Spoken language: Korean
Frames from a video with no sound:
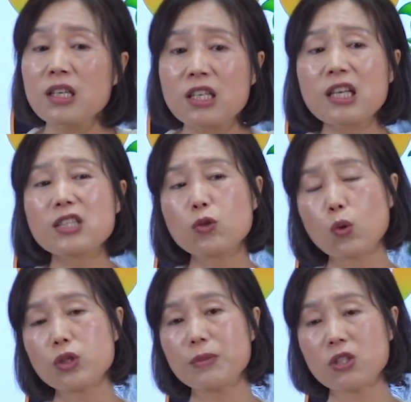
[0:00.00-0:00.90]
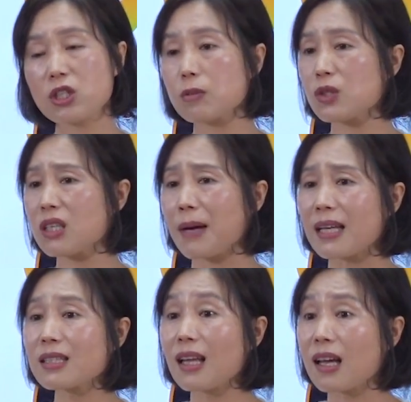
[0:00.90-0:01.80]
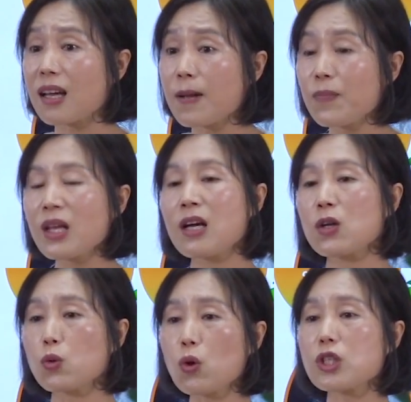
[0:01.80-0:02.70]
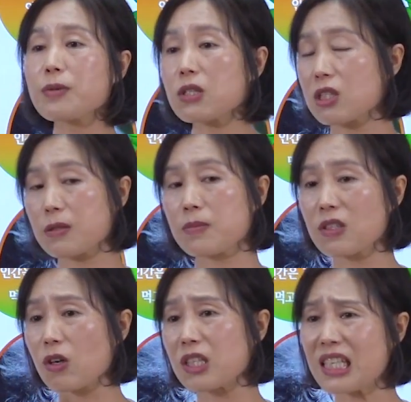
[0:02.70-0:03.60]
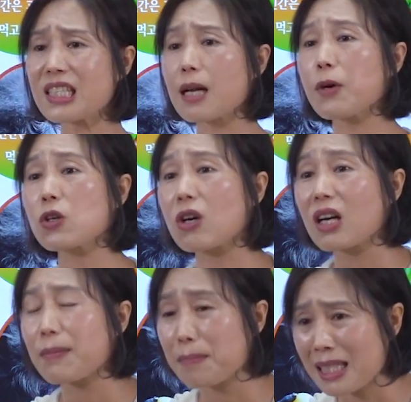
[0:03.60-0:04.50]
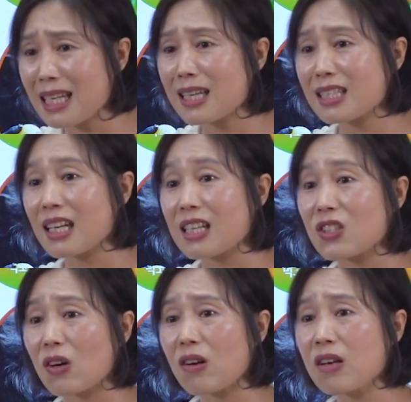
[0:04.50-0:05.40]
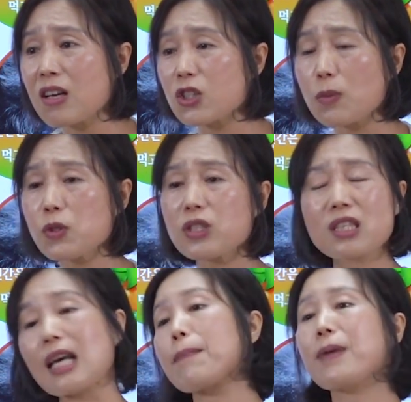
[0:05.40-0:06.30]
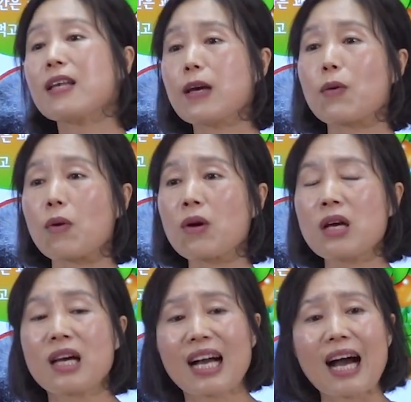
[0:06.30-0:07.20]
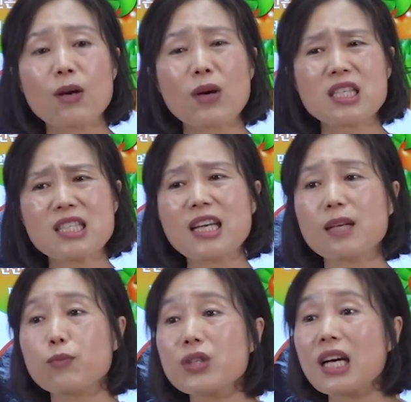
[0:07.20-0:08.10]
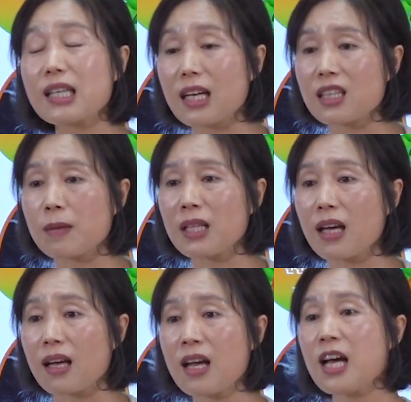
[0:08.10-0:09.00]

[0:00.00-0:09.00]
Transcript: 그래서 녹즙을 드시는 분들이 많은데 녹즙을 드시는 거는 흰쌀 먹는 것과 마찬가지라 그랬죠. 섬유질을 다 빼내고 간과 신장에 무리가 되기 때문에